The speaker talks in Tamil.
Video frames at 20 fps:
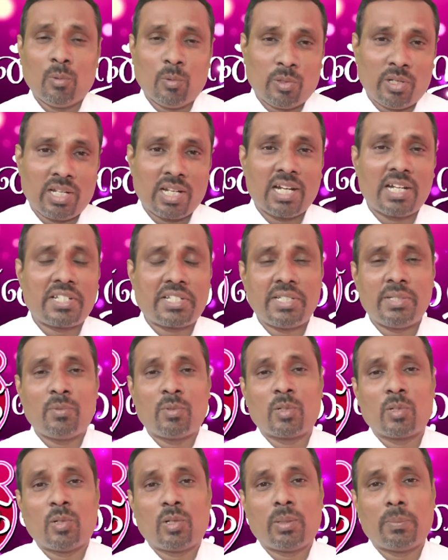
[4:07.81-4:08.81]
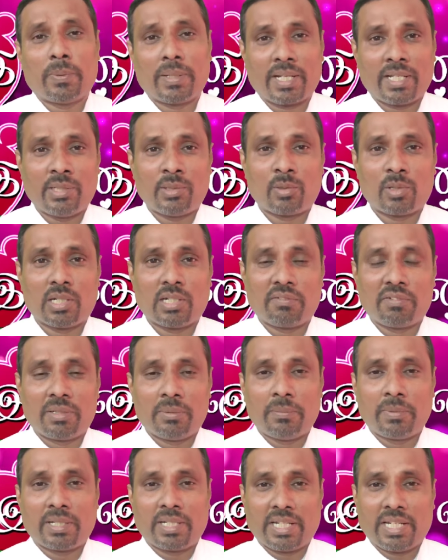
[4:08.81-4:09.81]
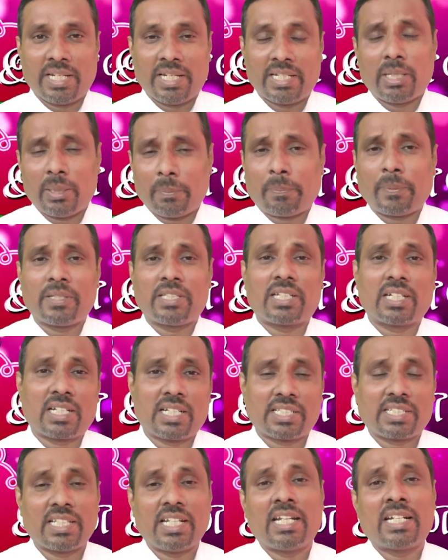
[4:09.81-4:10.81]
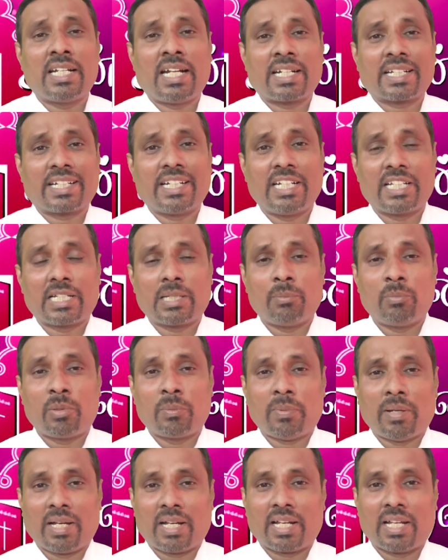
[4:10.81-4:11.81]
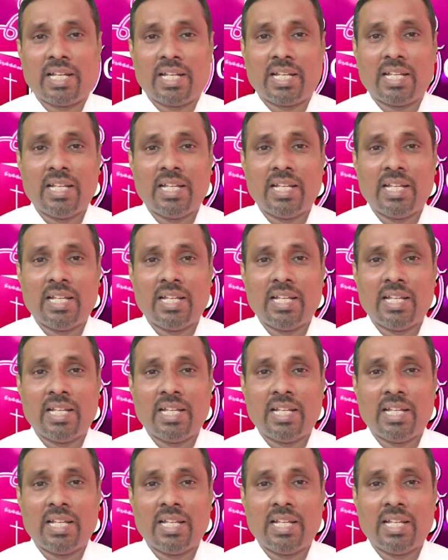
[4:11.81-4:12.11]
ஒரு நிகழ்ச்சியை உங்களோடு பகிர்ந்து கொள்ள விரும்புகிறேன் இறப்பதற்கு சில நாட்களுக்கு முன்பாக